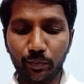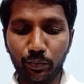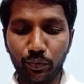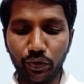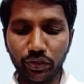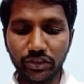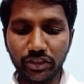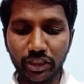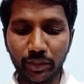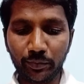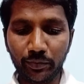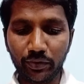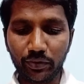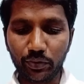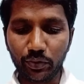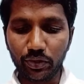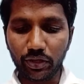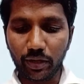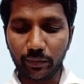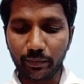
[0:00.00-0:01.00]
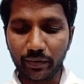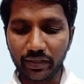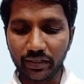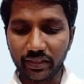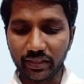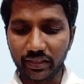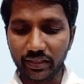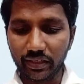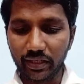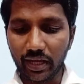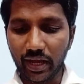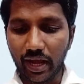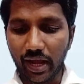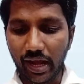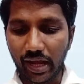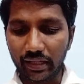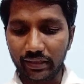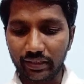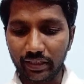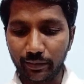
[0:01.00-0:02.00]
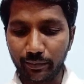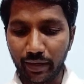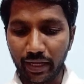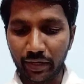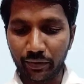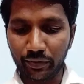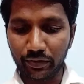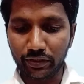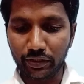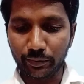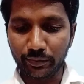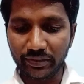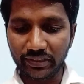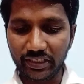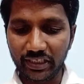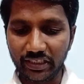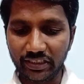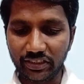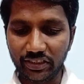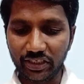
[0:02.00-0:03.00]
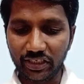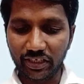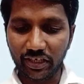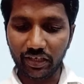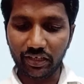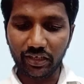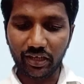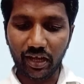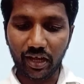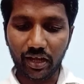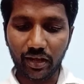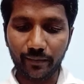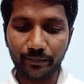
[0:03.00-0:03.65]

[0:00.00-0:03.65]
భోజనముకు రమ్మని అతను బలవంతము చేసిన గనుక